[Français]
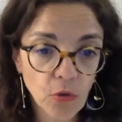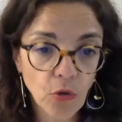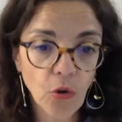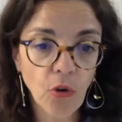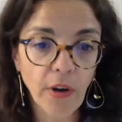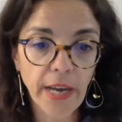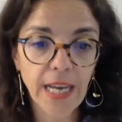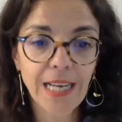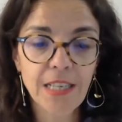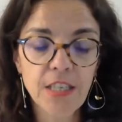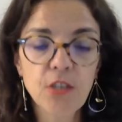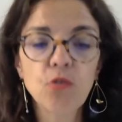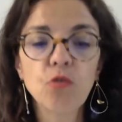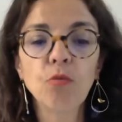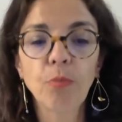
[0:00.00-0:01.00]
donc on
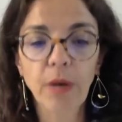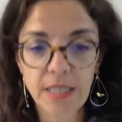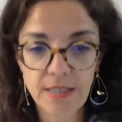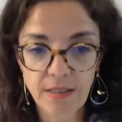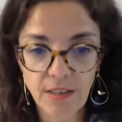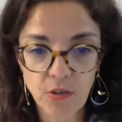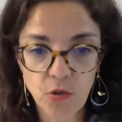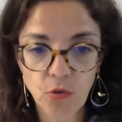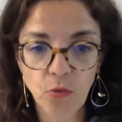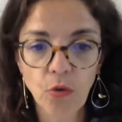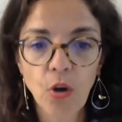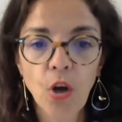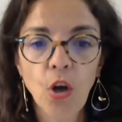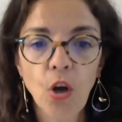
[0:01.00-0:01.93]
réalise une prestation